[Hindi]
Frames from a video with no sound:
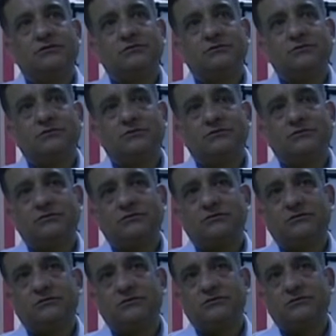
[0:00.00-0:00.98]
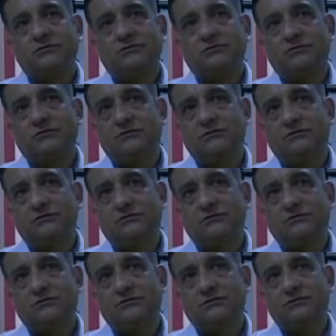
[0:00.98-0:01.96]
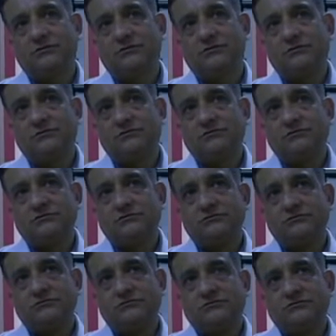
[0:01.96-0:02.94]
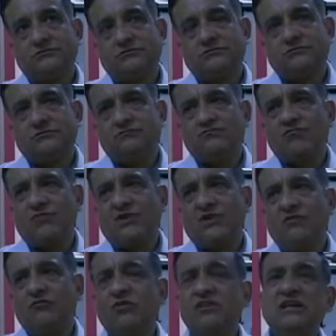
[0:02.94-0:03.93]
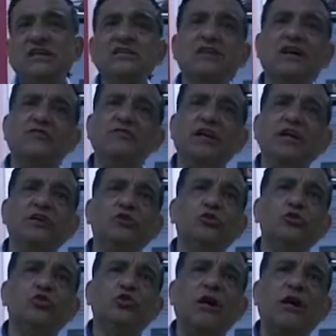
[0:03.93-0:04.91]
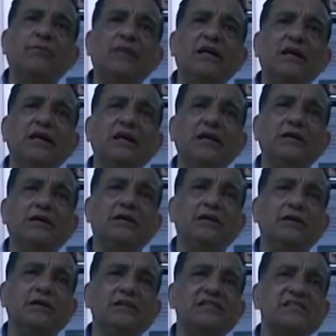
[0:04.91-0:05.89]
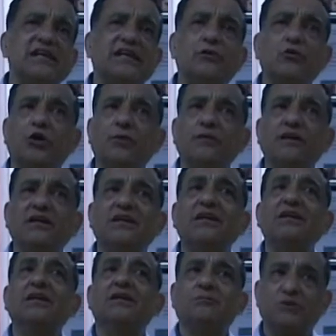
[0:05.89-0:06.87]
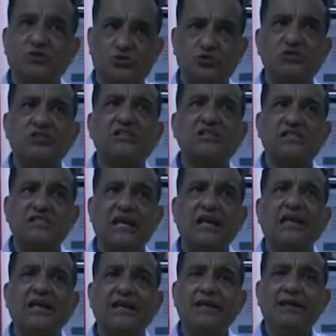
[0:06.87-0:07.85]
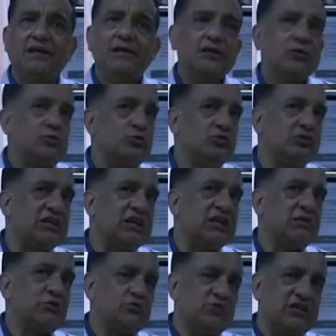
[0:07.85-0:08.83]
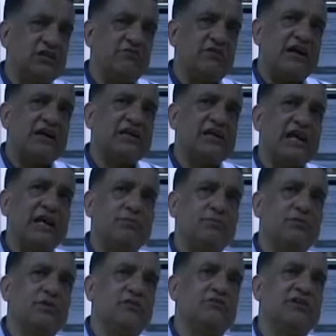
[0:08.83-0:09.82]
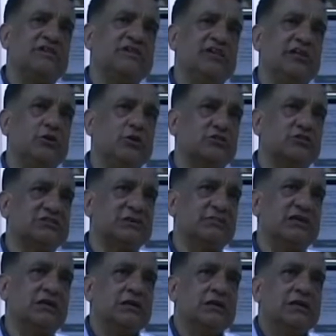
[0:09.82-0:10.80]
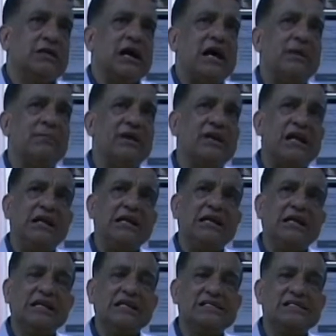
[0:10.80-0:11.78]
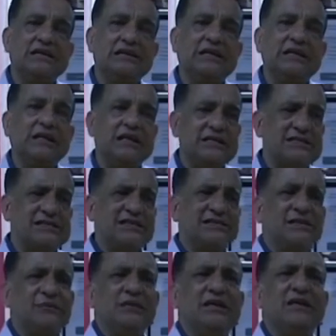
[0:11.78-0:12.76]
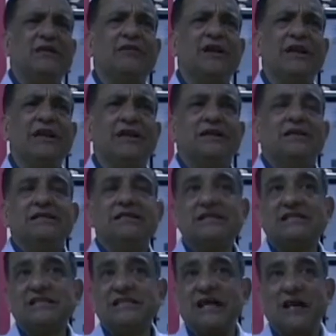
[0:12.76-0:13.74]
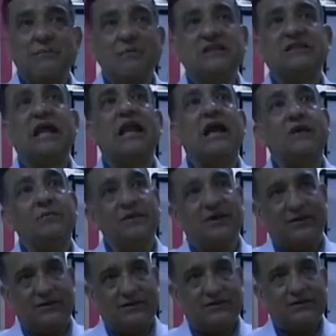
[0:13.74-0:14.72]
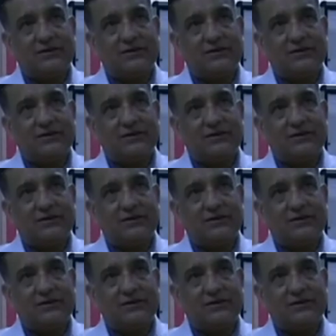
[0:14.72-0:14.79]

और जो मतलब क्या कोई खास विशेष सावधानी रखनी है क्या विशेष सावधानी तो जो आपके स्टेट गवर्नमेंट के पशु चिकित्सालय हैं उनके उनके वहाँ के आप वेटनरी डॉक्टर से भी आप एक आइडिया ले सकते हैं कि इस क्षेत्र में ये वाले जैसे जहाँ पे तालाब हैं